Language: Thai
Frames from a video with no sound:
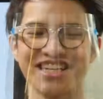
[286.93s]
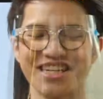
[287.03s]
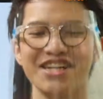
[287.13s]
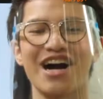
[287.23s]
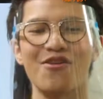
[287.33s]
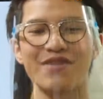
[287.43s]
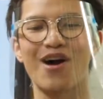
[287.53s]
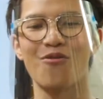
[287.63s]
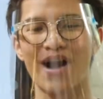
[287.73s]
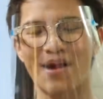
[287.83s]
คือเขาเดา
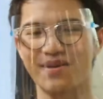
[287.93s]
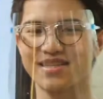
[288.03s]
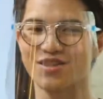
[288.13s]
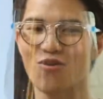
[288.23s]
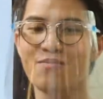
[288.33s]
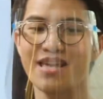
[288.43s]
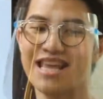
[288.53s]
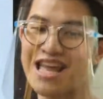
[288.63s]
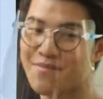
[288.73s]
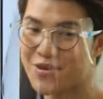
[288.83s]
ว่ามันจะต้องมี
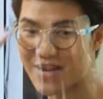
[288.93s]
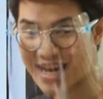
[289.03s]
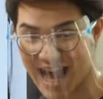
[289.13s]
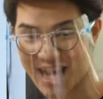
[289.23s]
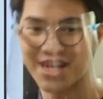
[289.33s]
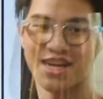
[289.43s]
อะไรไปอยู่ในนั้น